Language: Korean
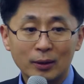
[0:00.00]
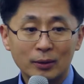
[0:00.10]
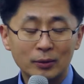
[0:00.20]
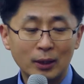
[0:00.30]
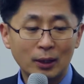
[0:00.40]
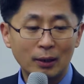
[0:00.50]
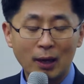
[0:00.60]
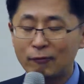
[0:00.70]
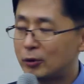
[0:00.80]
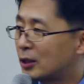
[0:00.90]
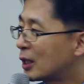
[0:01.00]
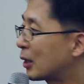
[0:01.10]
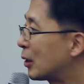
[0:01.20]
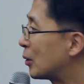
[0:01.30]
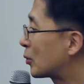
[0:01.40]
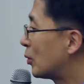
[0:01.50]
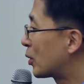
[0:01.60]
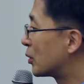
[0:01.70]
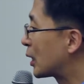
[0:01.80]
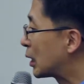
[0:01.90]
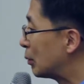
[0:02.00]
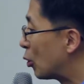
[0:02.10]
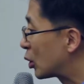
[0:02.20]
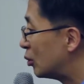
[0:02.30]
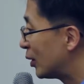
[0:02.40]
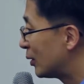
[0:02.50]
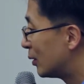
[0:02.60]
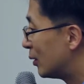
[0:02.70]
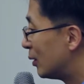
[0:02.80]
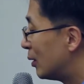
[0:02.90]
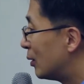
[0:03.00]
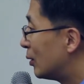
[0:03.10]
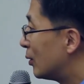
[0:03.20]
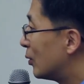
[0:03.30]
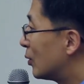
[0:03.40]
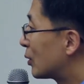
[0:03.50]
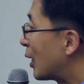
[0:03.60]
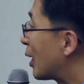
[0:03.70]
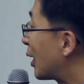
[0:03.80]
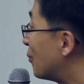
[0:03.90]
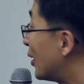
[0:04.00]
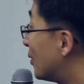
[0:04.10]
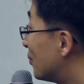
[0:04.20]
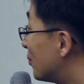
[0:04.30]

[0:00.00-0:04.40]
근데 에프티에이 체결해놓고 경쟁력을 못 키우면 다 날아갑니다.